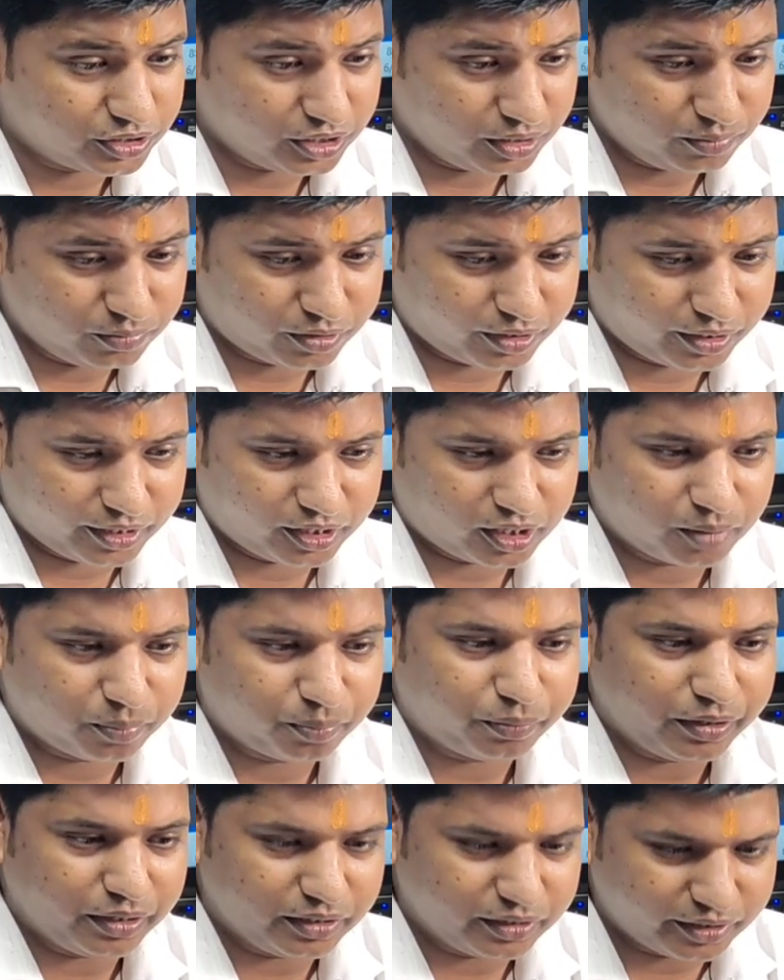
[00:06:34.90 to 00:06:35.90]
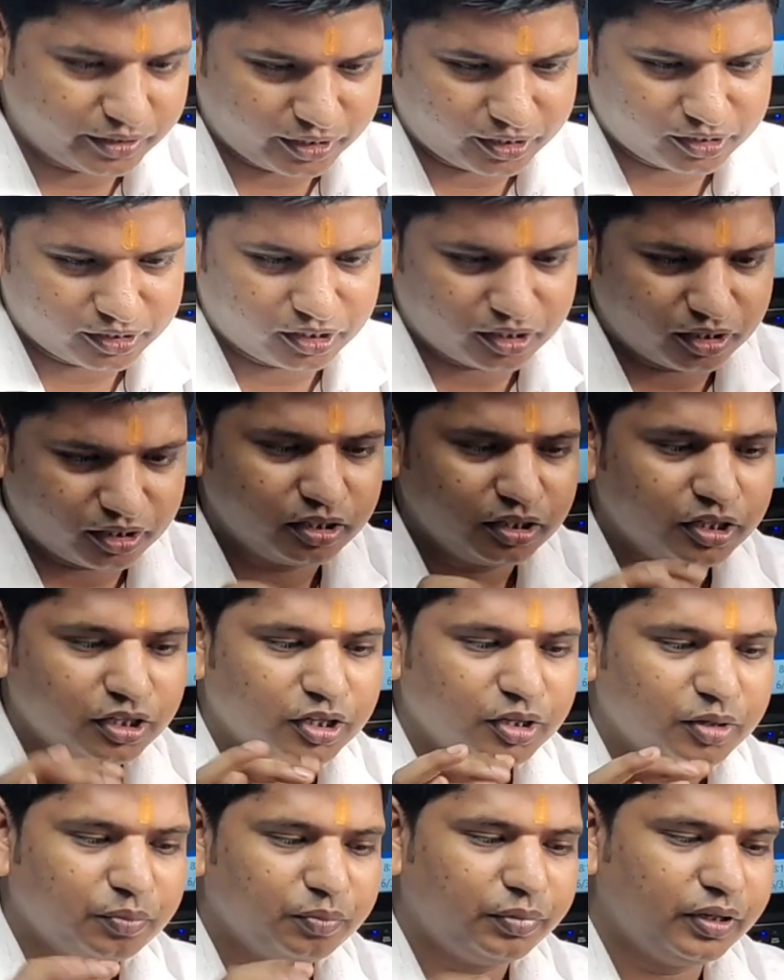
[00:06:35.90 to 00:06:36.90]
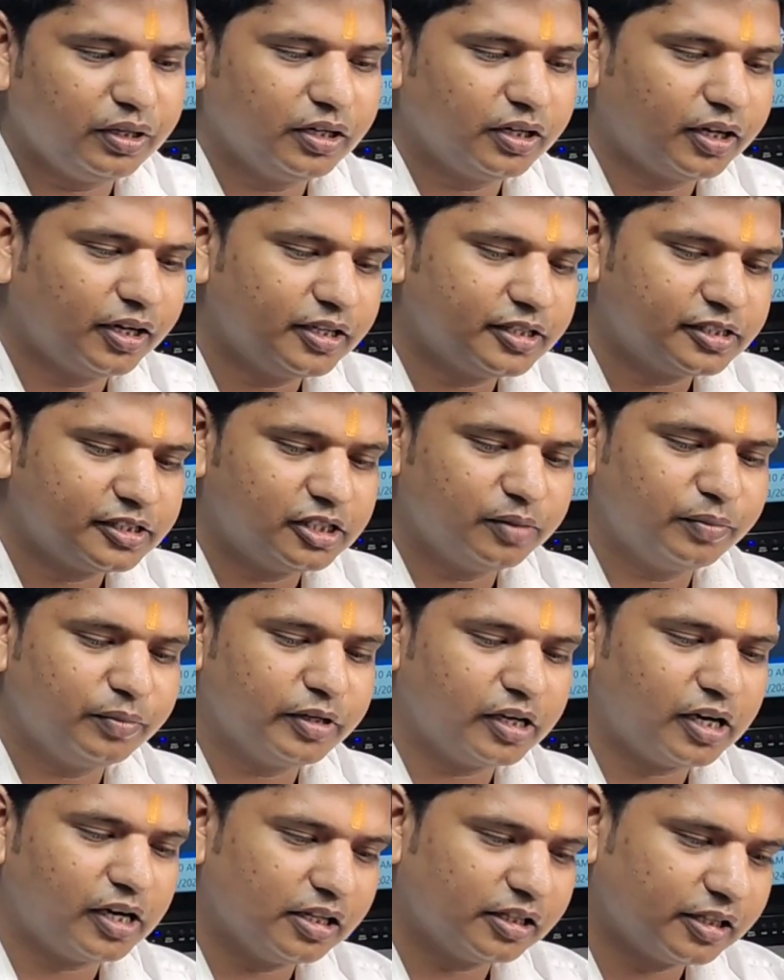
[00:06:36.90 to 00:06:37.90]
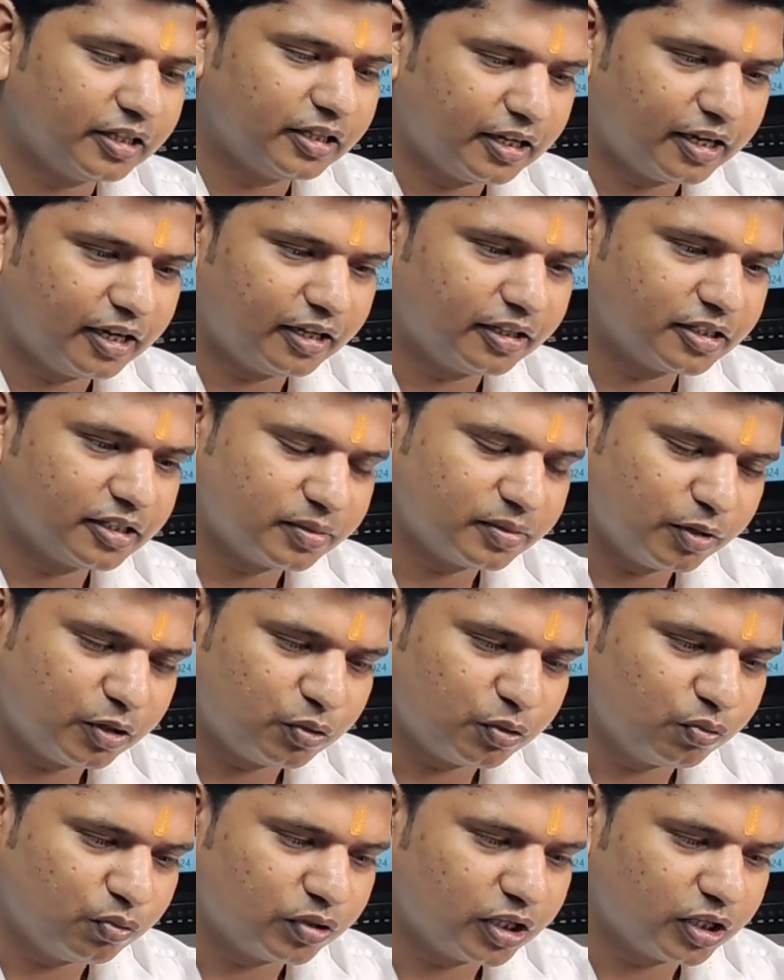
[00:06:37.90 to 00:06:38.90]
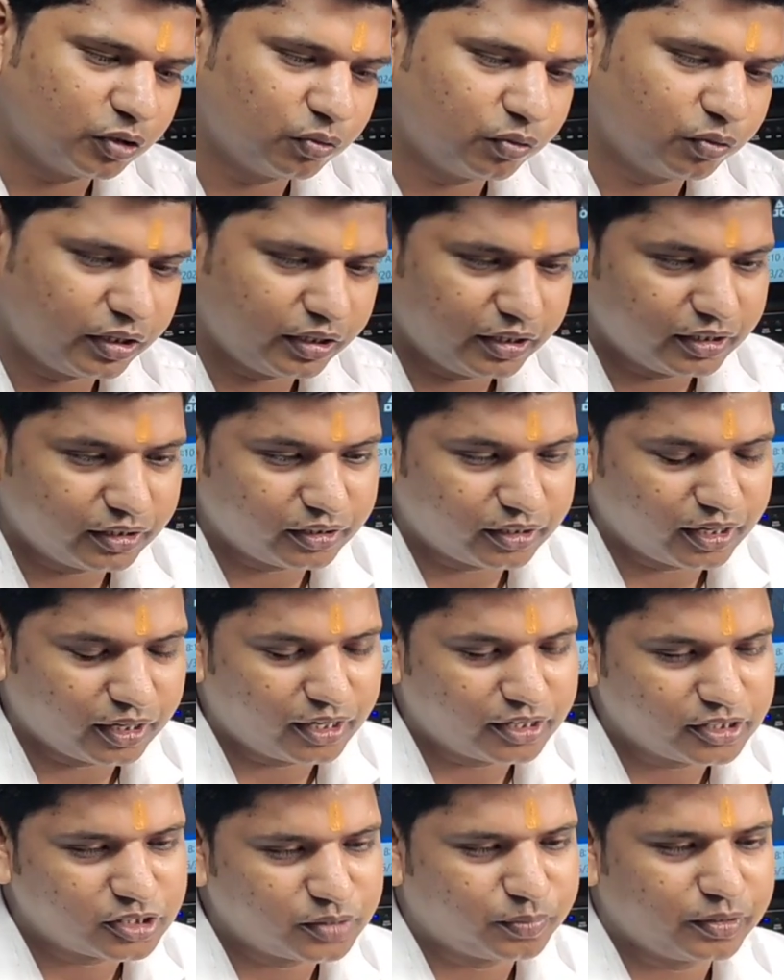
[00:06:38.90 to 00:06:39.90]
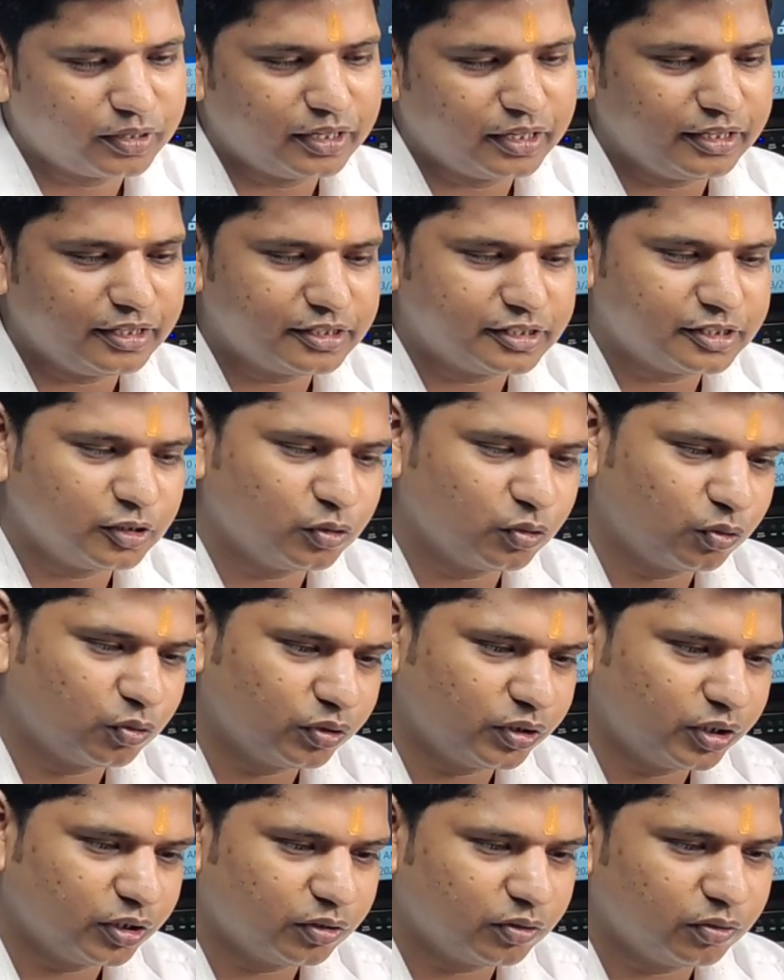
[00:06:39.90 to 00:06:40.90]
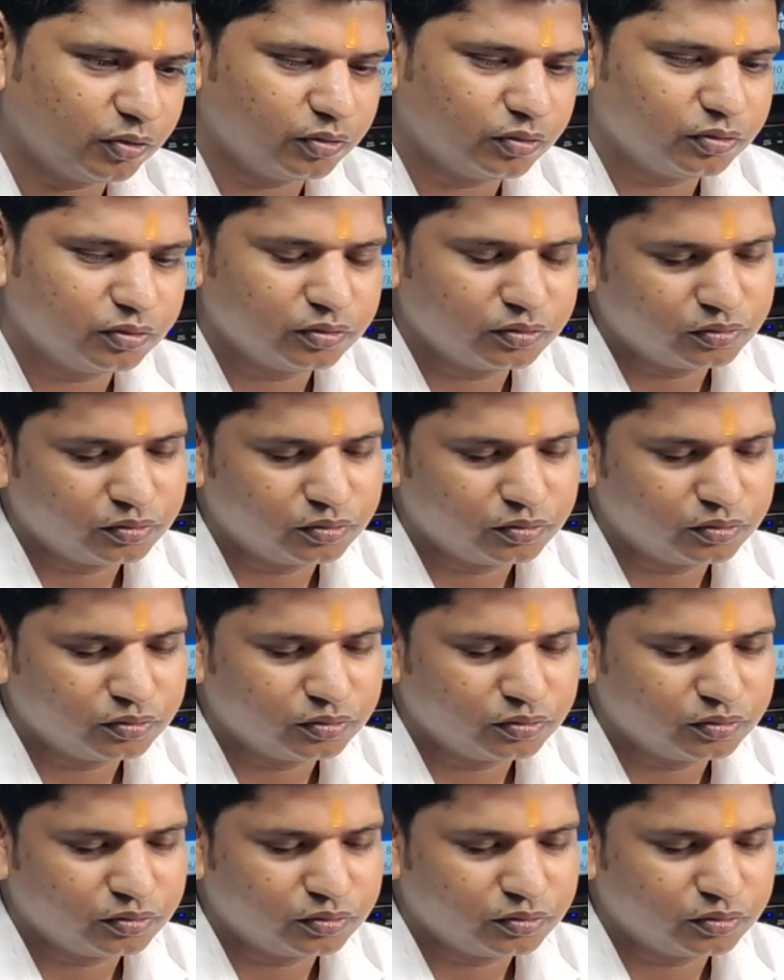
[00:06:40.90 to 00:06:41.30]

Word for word: सिम ट्रे का पिन देखना पिन कहीं सिम निकालते लगाते समय टूटा तो नहीं है ध्यान से पहले इस चीजों को देखो